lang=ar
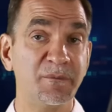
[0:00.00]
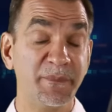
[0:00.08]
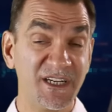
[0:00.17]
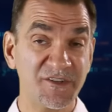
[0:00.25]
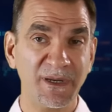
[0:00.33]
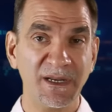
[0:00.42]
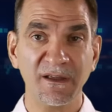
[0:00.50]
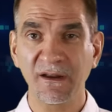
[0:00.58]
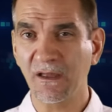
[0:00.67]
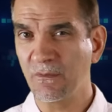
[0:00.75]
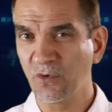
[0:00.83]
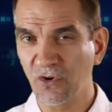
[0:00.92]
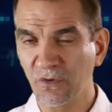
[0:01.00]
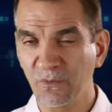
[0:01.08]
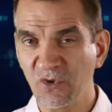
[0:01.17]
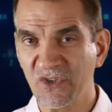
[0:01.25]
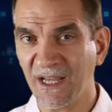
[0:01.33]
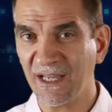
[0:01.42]
بالنسبة للأرقام
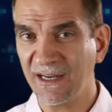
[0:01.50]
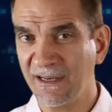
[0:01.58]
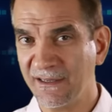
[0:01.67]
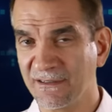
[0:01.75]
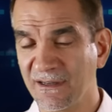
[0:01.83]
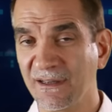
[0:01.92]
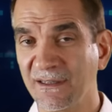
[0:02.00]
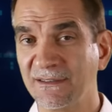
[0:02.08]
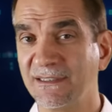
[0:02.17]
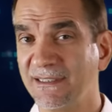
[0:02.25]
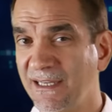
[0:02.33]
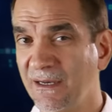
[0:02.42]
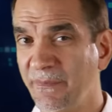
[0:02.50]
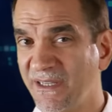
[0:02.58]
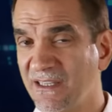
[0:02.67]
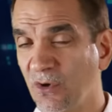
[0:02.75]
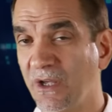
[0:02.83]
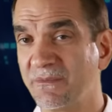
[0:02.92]
والرموز على الإطارات ال
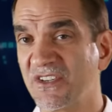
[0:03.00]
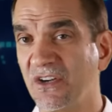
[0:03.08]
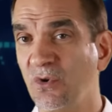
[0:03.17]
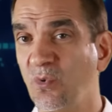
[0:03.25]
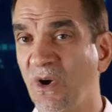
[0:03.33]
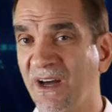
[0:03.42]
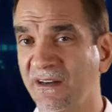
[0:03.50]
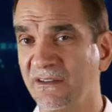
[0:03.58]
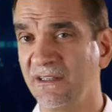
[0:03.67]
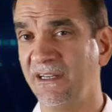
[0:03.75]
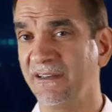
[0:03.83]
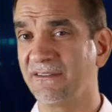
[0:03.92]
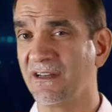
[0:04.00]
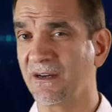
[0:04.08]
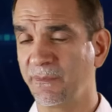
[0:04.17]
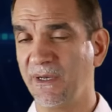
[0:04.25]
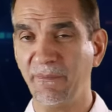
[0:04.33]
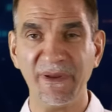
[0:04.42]
205 هو عرض الإطار
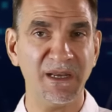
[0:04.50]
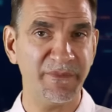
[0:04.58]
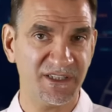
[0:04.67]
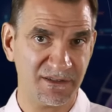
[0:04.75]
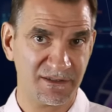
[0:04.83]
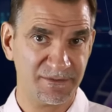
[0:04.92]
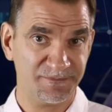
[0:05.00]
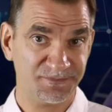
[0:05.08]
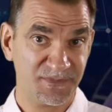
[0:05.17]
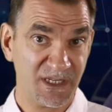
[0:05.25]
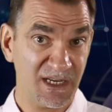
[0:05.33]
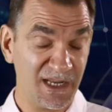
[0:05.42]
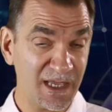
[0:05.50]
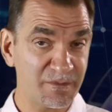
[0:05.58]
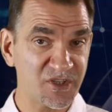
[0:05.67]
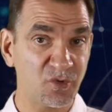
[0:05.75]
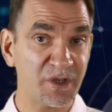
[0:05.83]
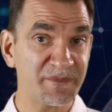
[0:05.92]
بالمليمتر ال
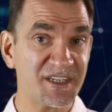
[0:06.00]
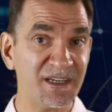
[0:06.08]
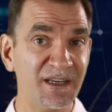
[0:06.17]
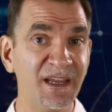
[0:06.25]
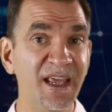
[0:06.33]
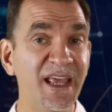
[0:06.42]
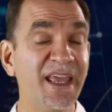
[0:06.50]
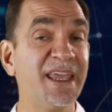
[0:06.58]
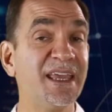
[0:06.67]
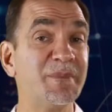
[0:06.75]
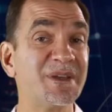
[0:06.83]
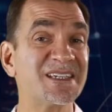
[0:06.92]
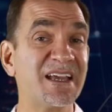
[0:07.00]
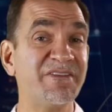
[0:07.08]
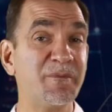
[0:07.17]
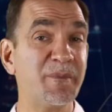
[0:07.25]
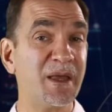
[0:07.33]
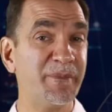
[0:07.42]
55 هي
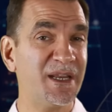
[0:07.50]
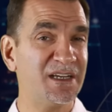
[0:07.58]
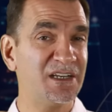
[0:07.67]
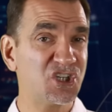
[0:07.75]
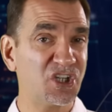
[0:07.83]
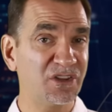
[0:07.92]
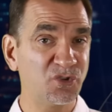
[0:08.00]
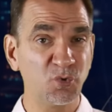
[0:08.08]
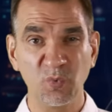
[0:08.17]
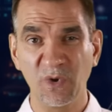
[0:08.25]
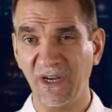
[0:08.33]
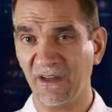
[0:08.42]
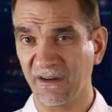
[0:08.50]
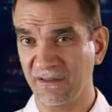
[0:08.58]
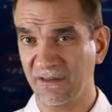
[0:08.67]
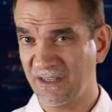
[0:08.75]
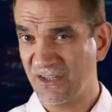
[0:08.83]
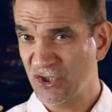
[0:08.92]
المسافة ما بين الجنط والأرض
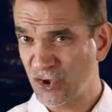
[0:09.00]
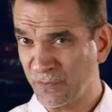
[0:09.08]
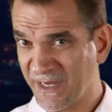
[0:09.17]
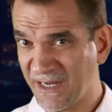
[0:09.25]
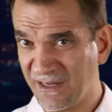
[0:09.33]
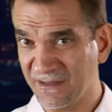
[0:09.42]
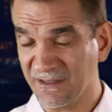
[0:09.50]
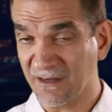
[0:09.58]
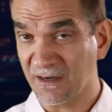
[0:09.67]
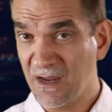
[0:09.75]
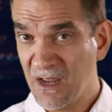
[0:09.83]
سمك الإطار